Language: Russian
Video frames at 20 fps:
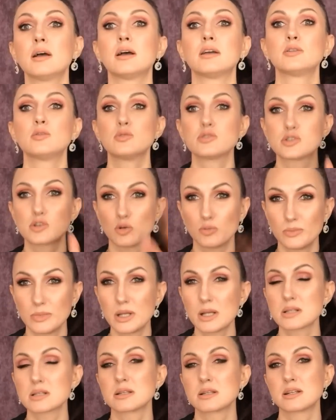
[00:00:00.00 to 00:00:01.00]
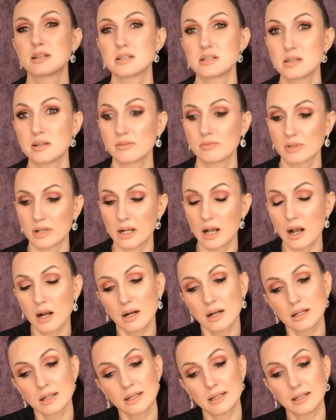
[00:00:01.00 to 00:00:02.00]
Юлечка у меня зарегистрирована
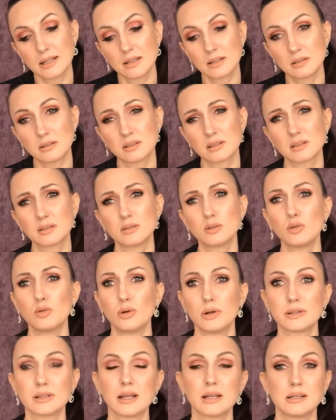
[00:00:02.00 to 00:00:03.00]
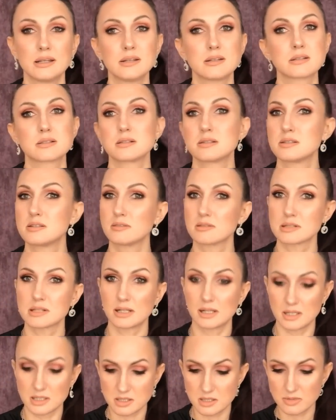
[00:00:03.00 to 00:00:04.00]
как клиент, но она ленится делать
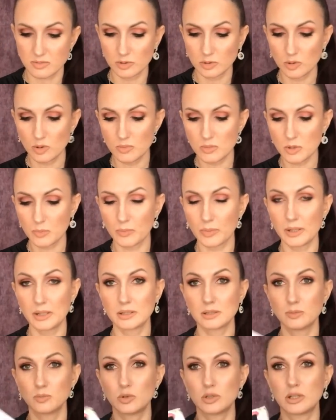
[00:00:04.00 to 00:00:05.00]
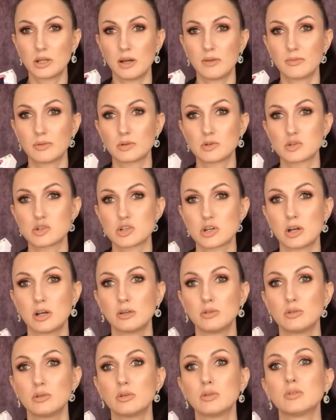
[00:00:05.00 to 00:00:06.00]
заказ на свой номер, поэтому я
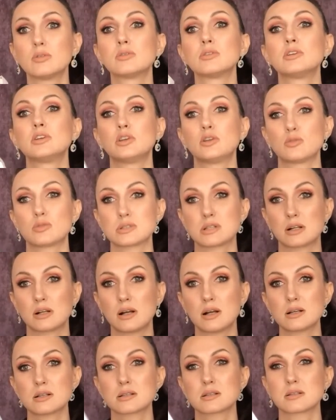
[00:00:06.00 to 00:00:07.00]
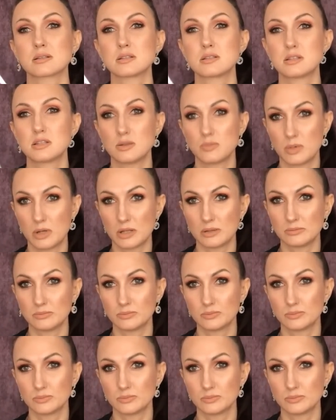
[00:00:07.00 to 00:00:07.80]
включаю ее заказы себе.